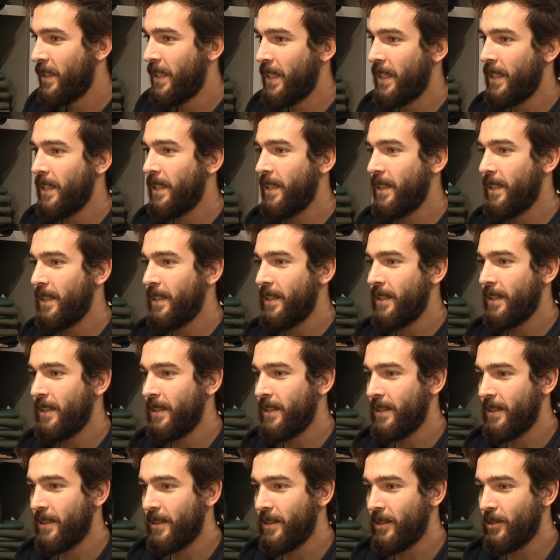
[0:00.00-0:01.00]

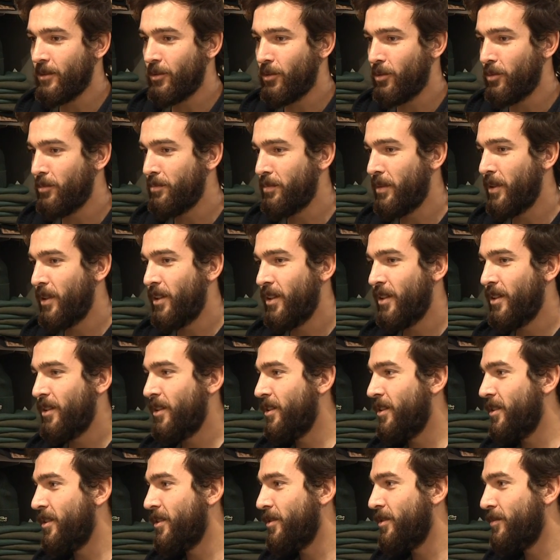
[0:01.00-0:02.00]
eh, sono un
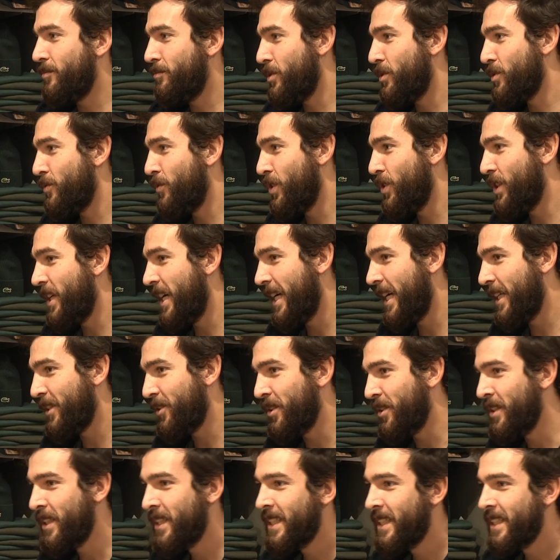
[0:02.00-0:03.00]
po', un po',
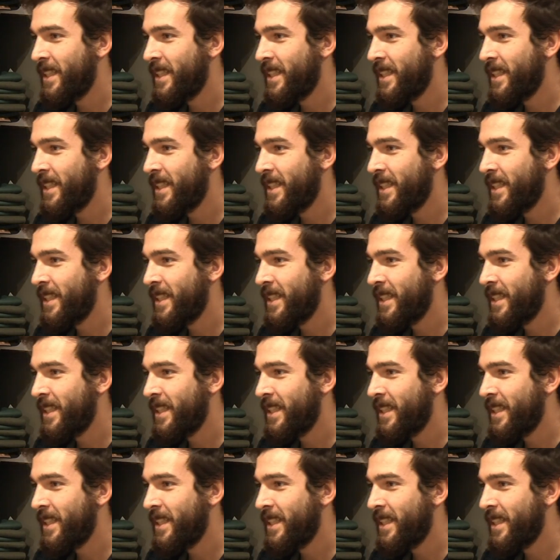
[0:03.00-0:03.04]
svogliato.